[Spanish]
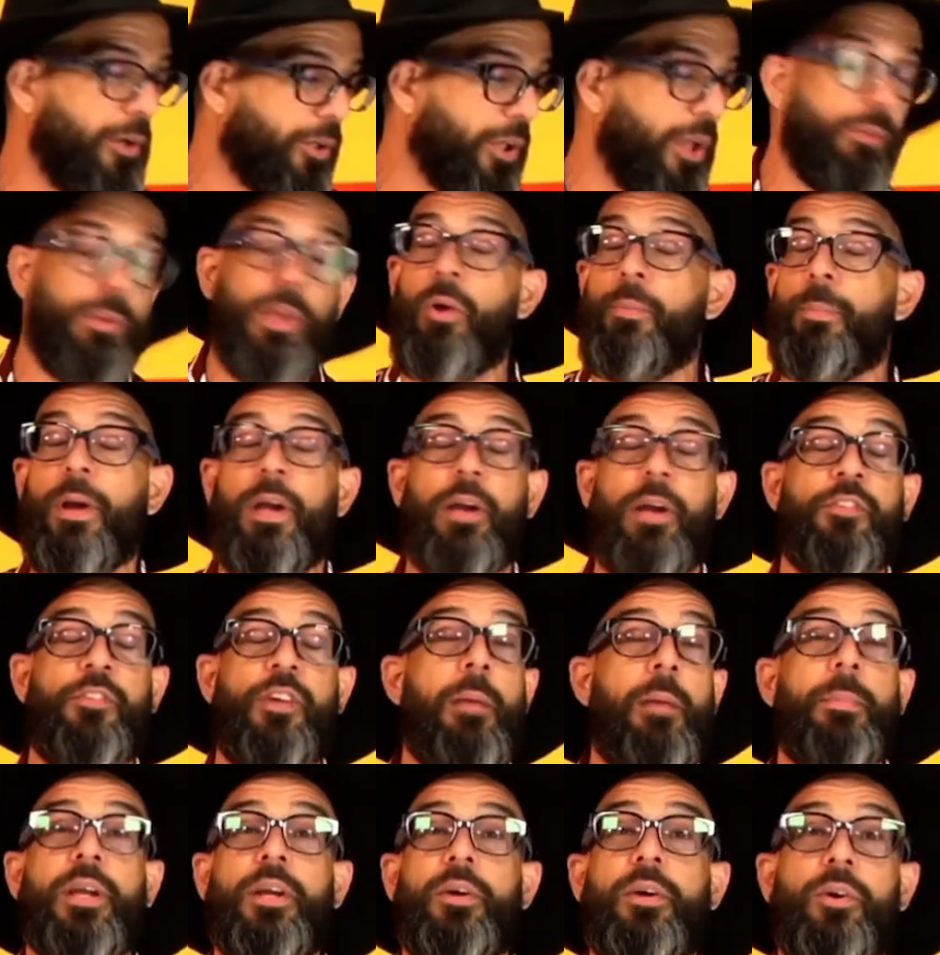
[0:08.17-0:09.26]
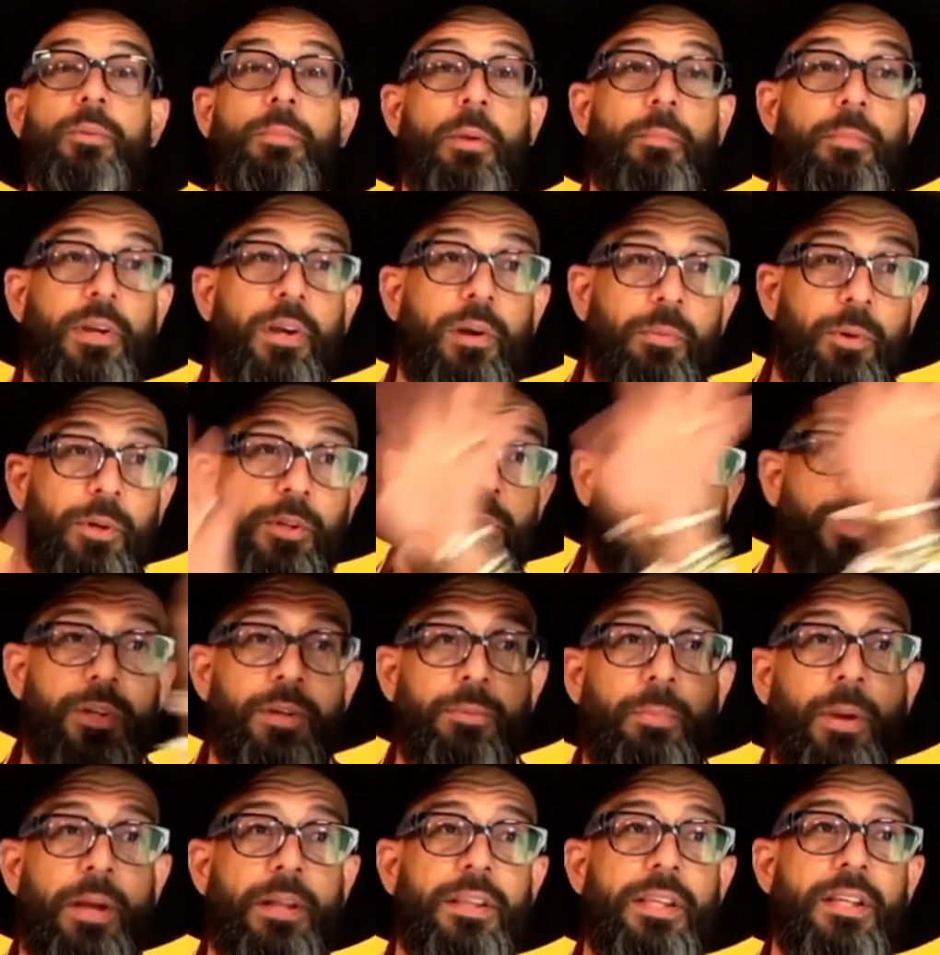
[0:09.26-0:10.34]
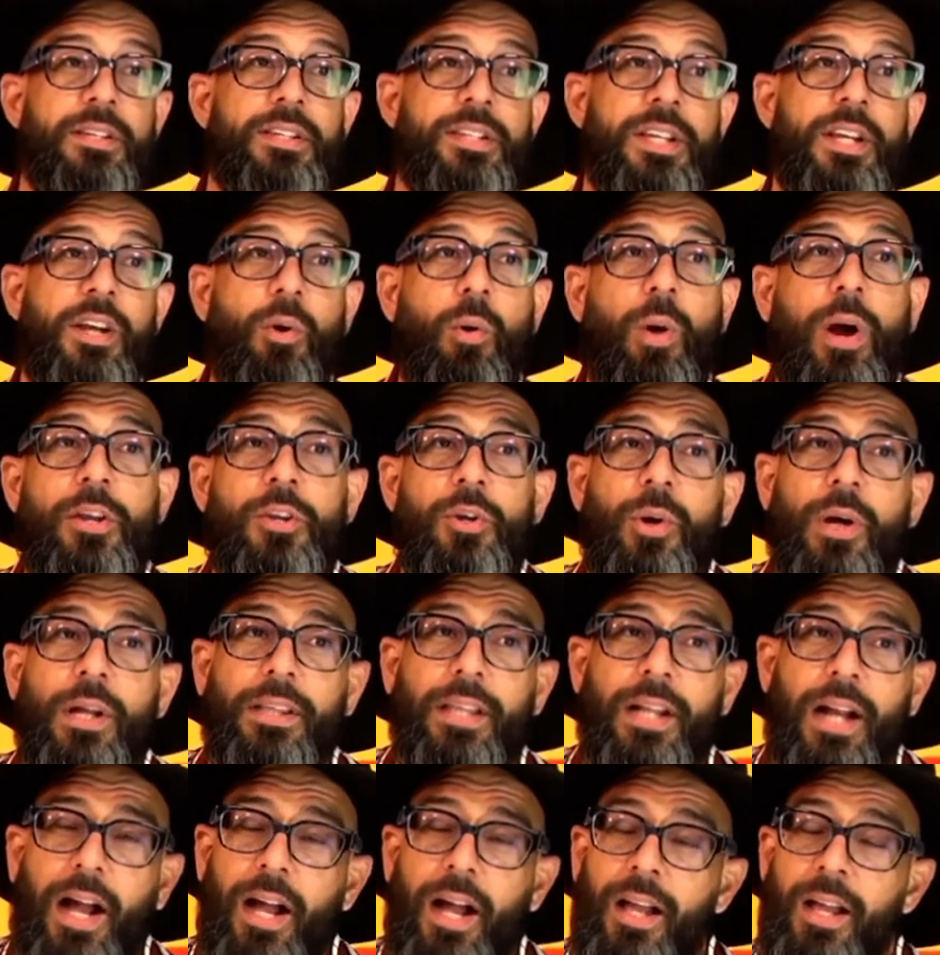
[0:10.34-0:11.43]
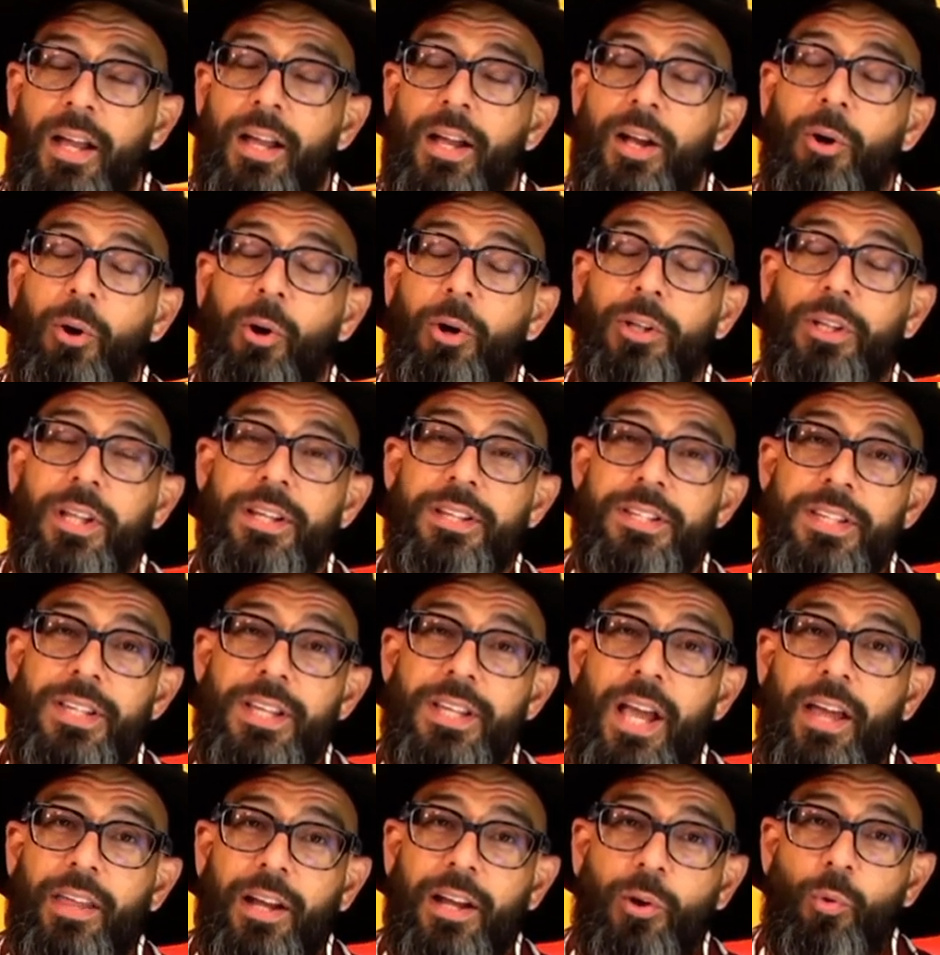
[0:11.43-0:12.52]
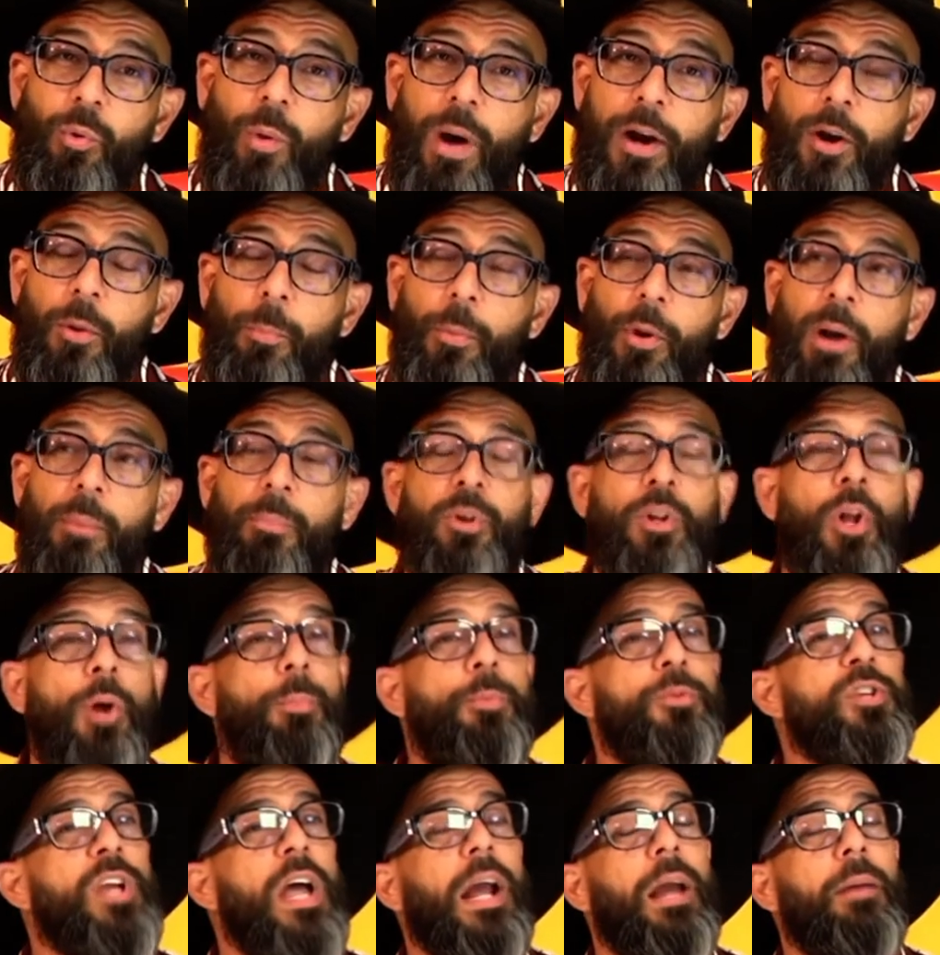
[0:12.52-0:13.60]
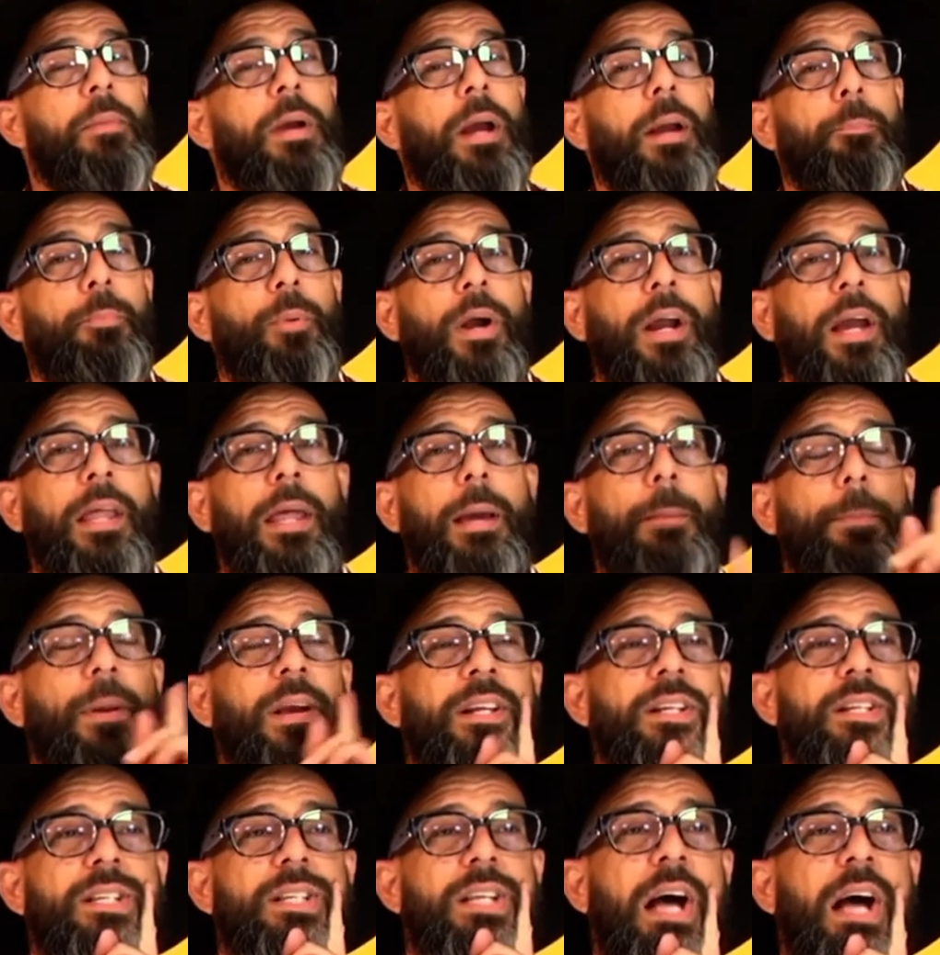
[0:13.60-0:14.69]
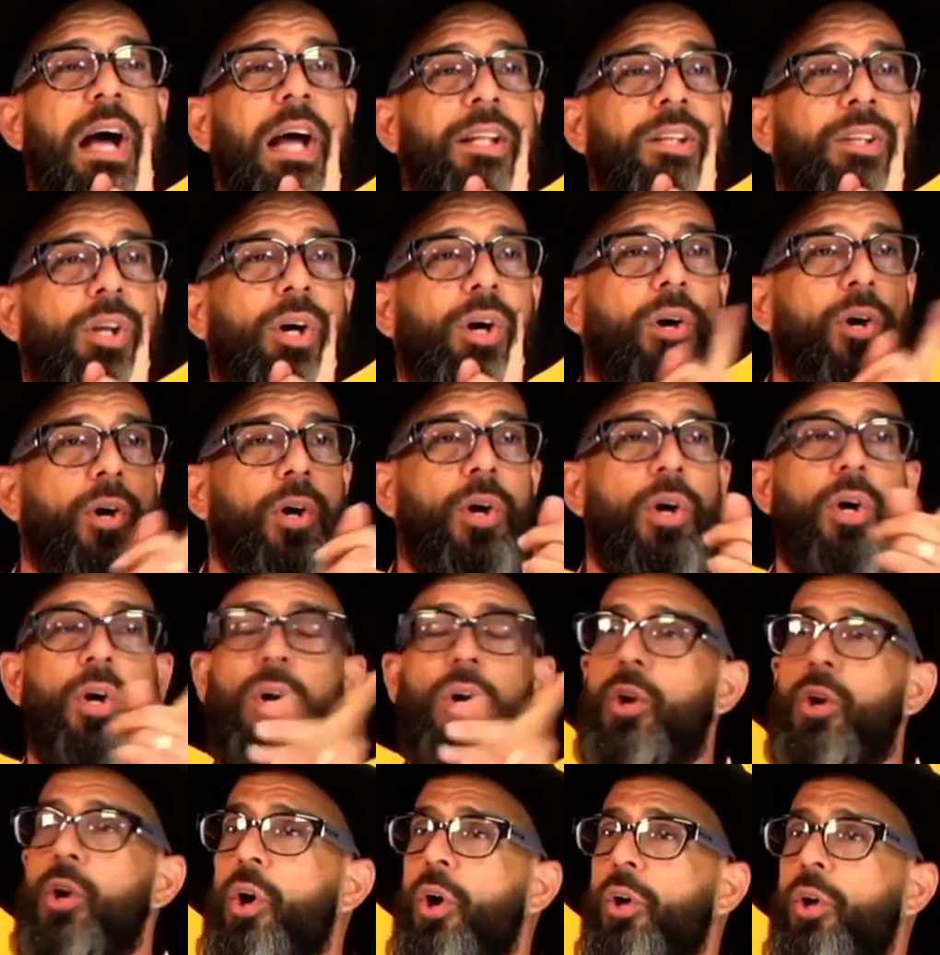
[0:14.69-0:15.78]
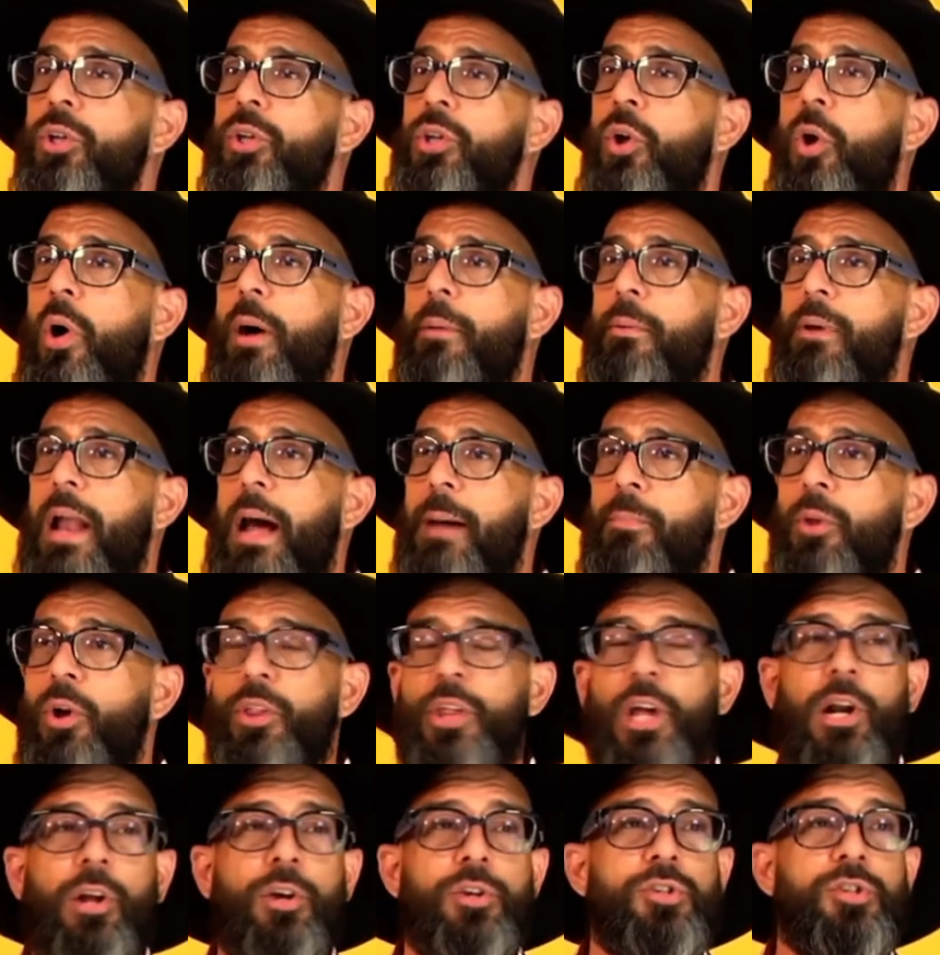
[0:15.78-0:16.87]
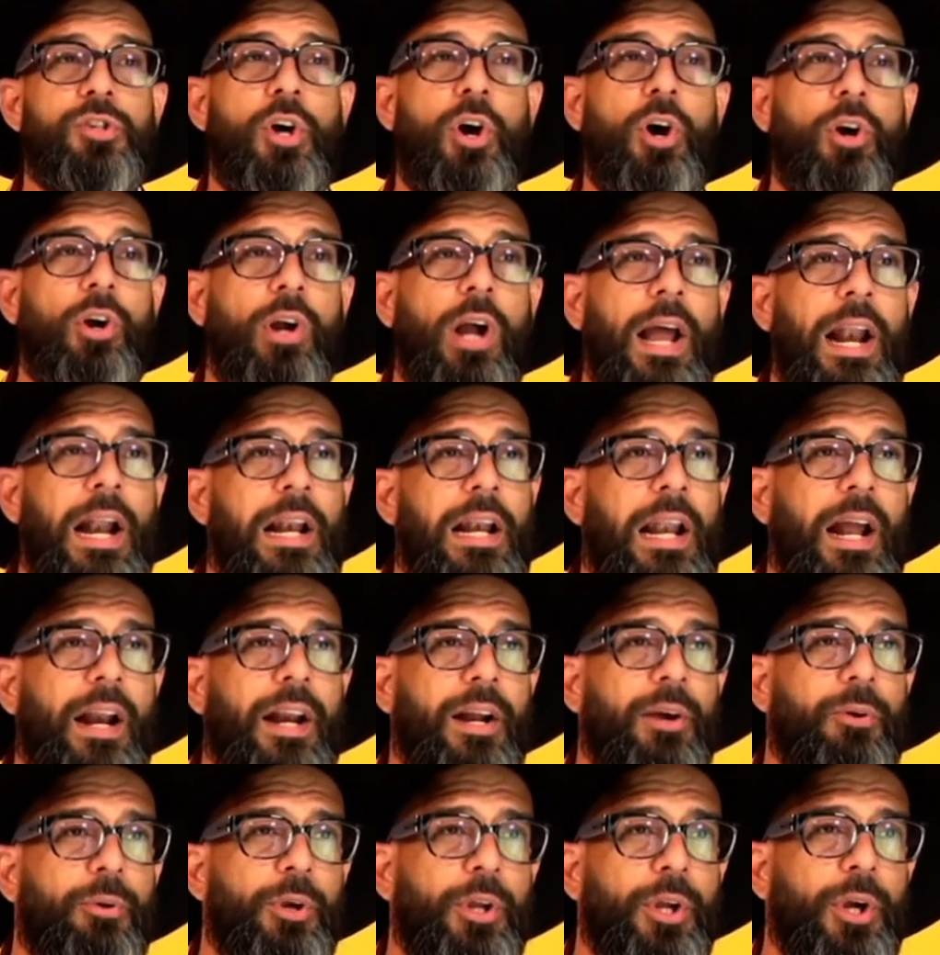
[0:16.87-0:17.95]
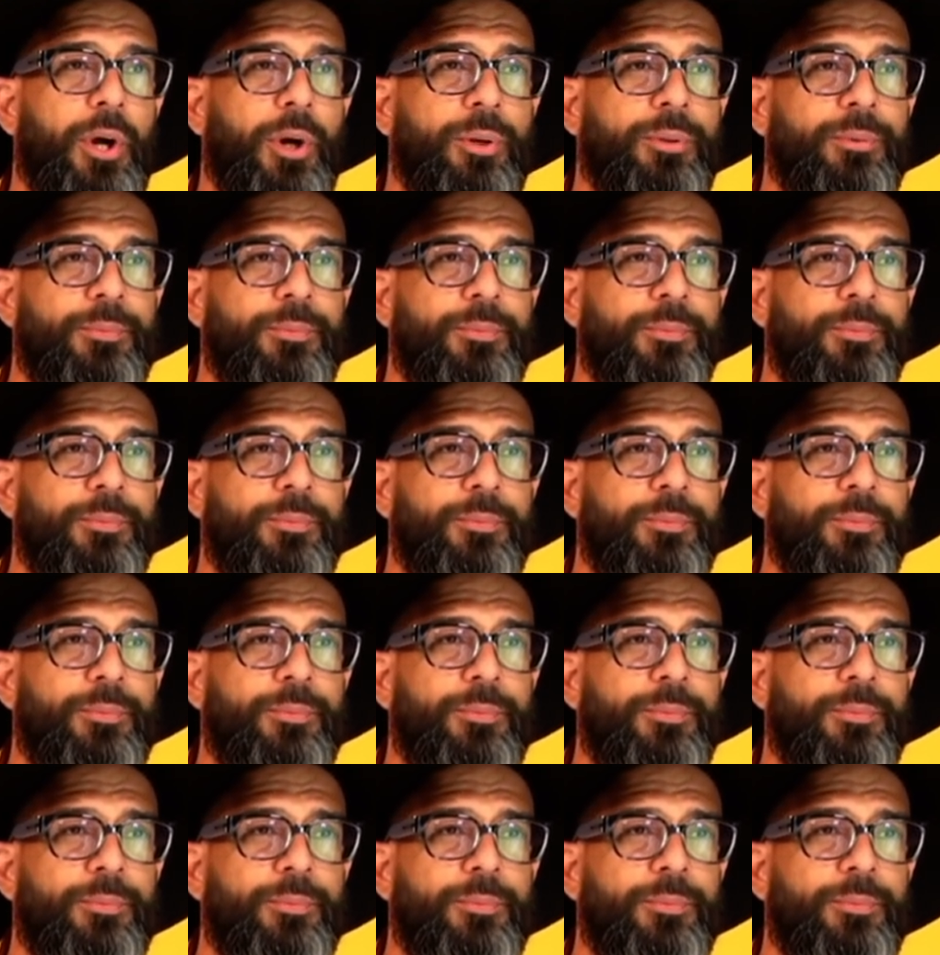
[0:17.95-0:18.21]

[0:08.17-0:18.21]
De pues, Flamingo, dime a mí cómo estoy 25 años atrás. Cortesía de cubanos por el mundo. Pues, ¿Sabes que me quedé pensando? No, no hablamos de los Oscars en la reunión.